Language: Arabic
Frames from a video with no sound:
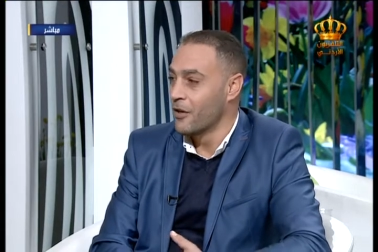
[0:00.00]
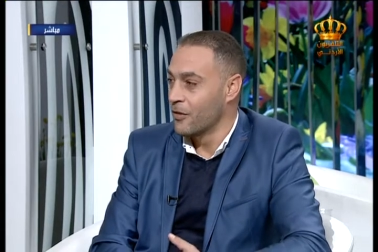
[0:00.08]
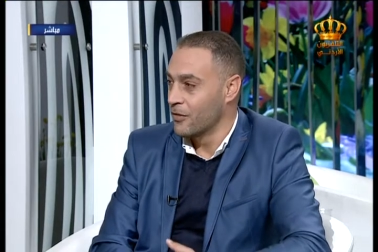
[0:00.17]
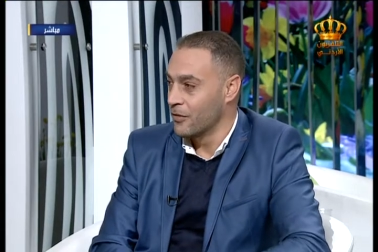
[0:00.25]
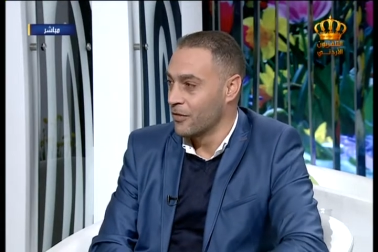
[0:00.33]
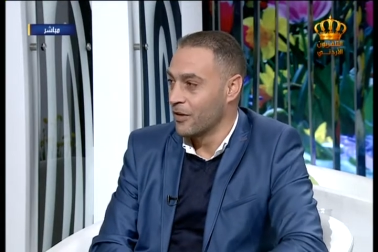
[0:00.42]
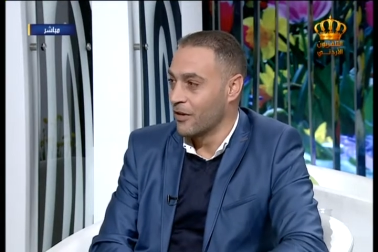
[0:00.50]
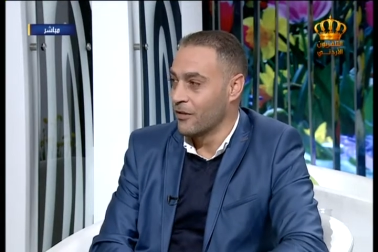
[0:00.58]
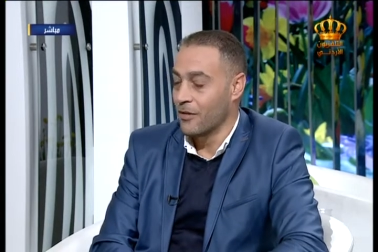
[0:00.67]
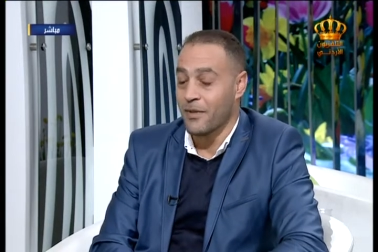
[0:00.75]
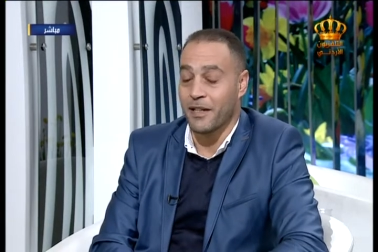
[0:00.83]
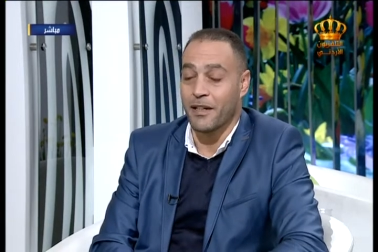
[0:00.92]

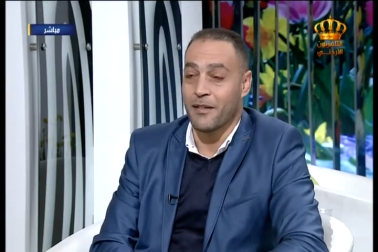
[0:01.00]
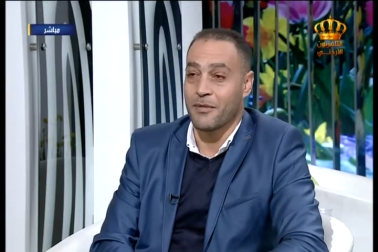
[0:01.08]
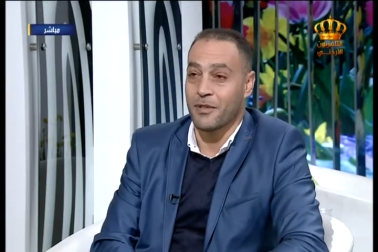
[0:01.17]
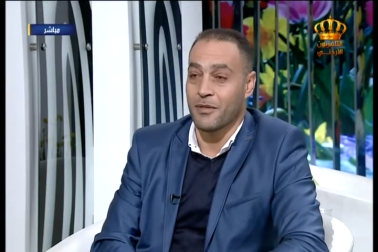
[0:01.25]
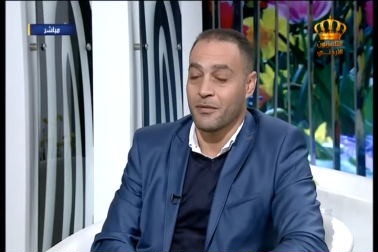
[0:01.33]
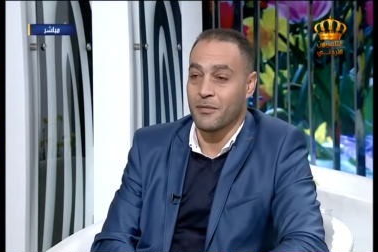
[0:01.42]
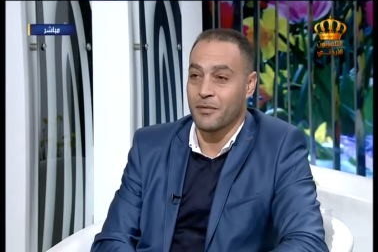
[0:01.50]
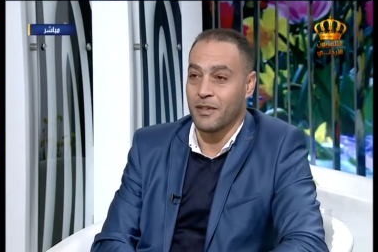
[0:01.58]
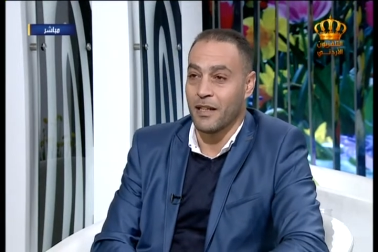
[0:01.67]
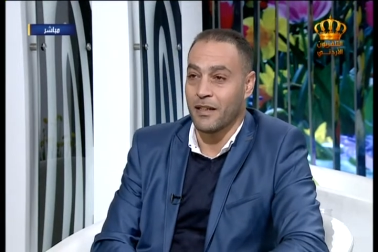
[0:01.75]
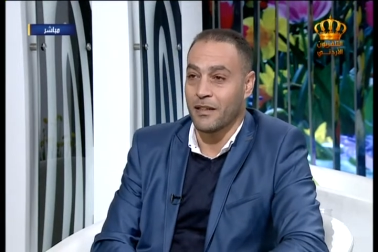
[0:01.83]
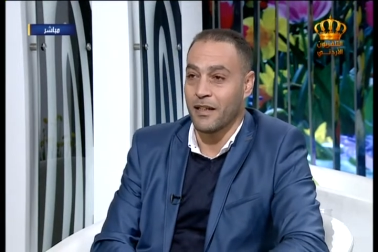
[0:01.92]
وبرنامج الأمم
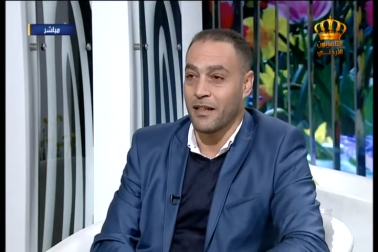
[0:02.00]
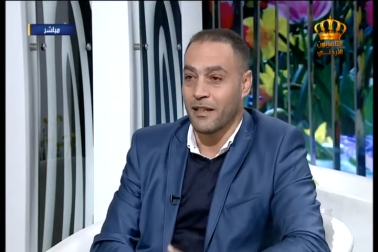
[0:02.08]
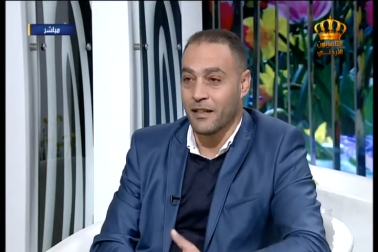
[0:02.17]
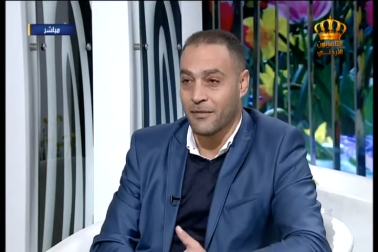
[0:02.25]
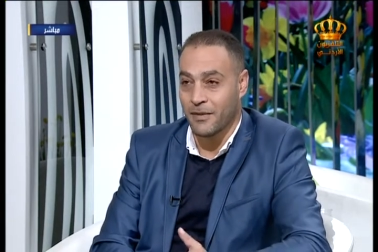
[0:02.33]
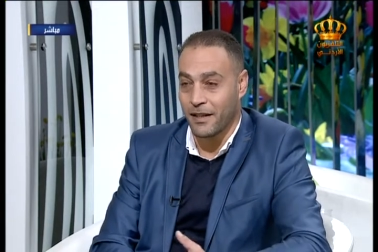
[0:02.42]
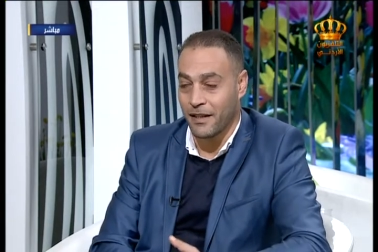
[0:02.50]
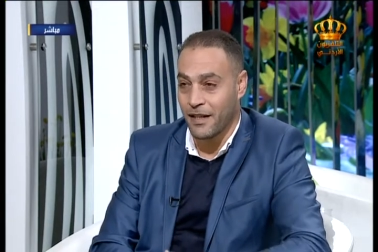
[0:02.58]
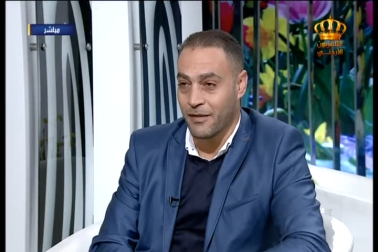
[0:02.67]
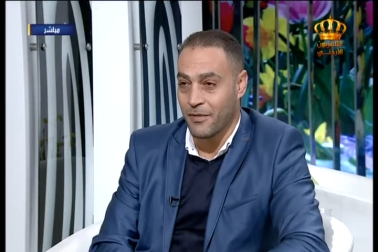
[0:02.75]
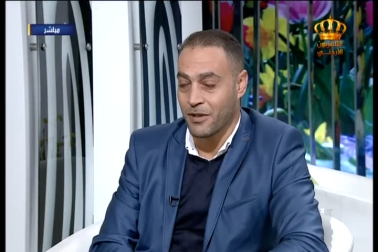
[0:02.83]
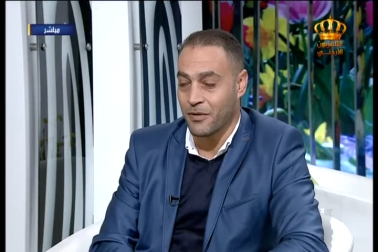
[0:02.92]
المتحدة احنا من
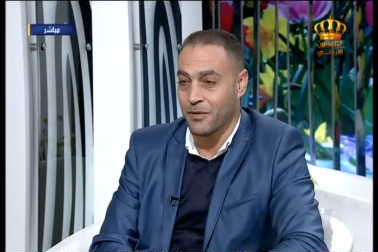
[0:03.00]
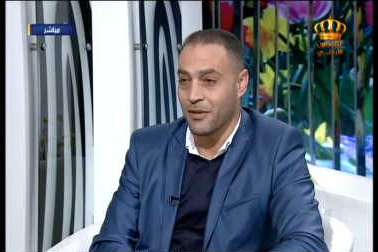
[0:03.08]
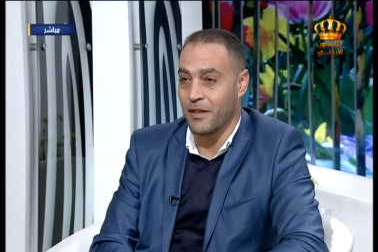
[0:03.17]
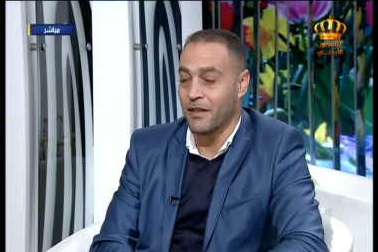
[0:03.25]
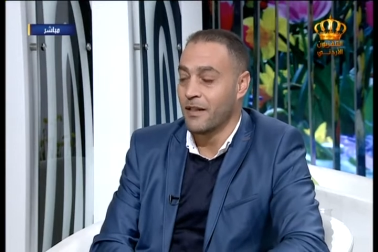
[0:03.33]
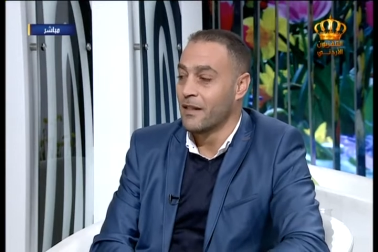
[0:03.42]
خلال مشروع